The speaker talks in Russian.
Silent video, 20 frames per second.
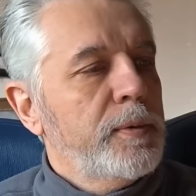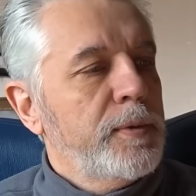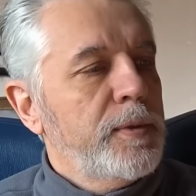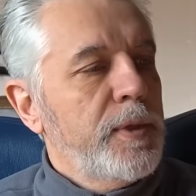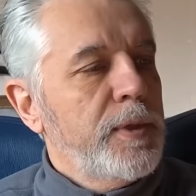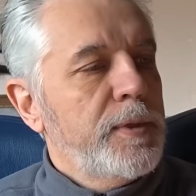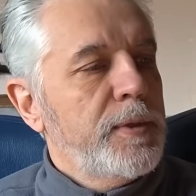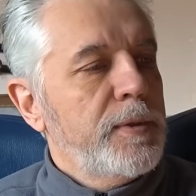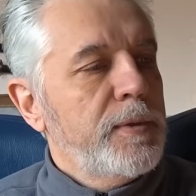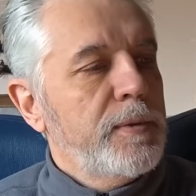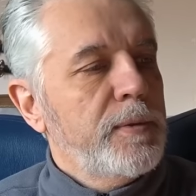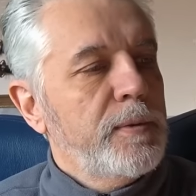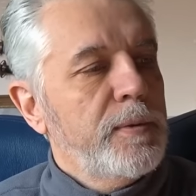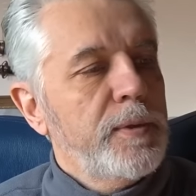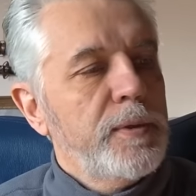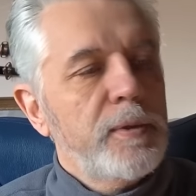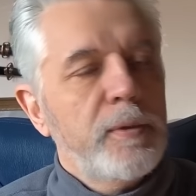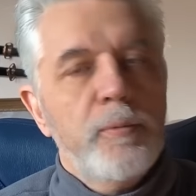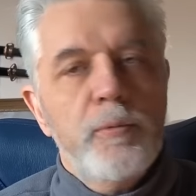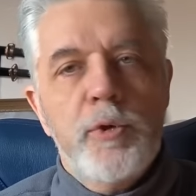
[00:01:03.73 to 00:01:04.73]
Здесь
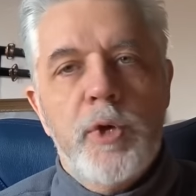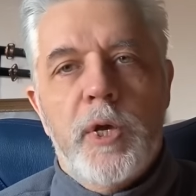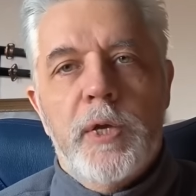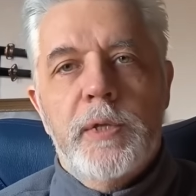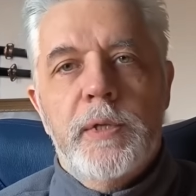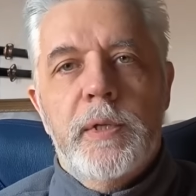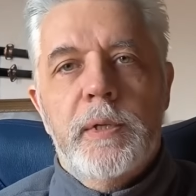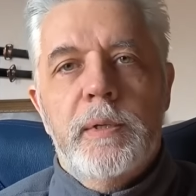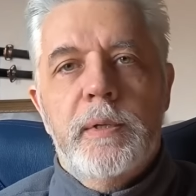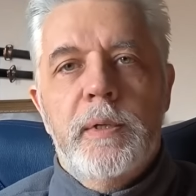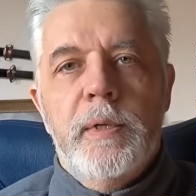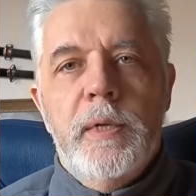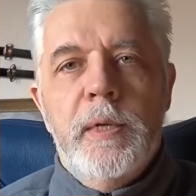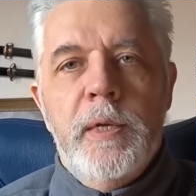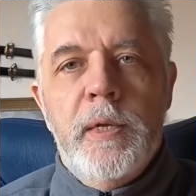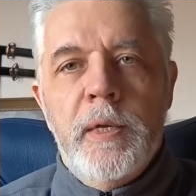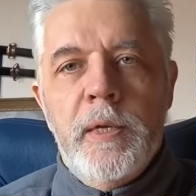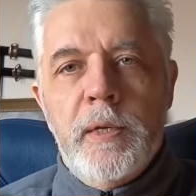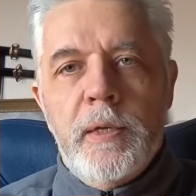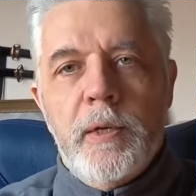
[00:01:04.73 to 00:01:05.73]
не случайно
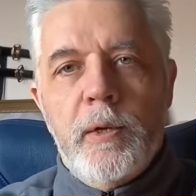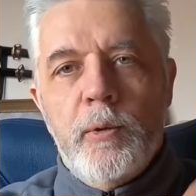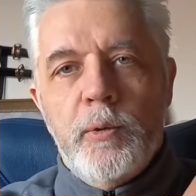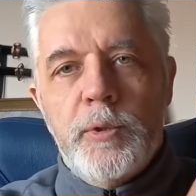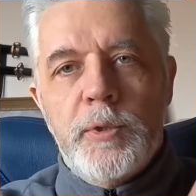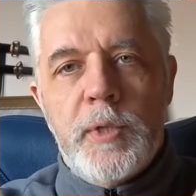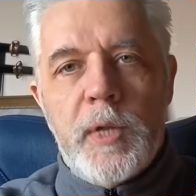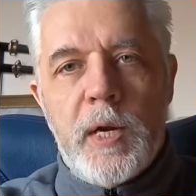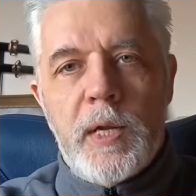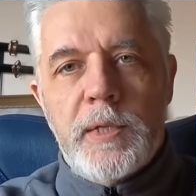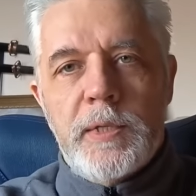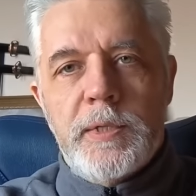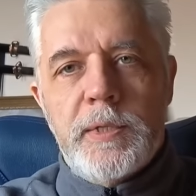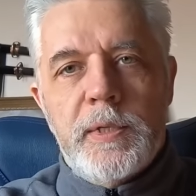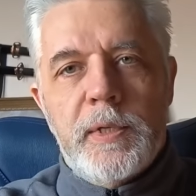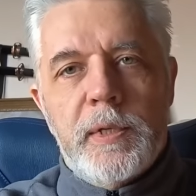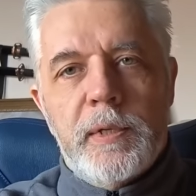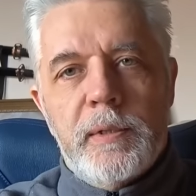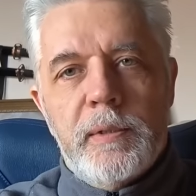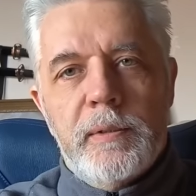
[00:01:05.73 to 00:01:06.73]

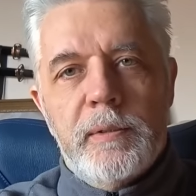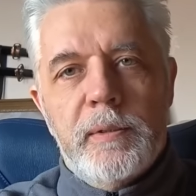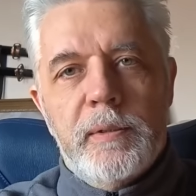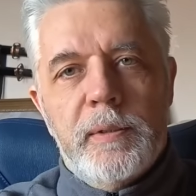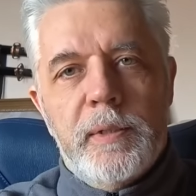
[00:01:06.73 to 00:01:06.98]
иллюстрация,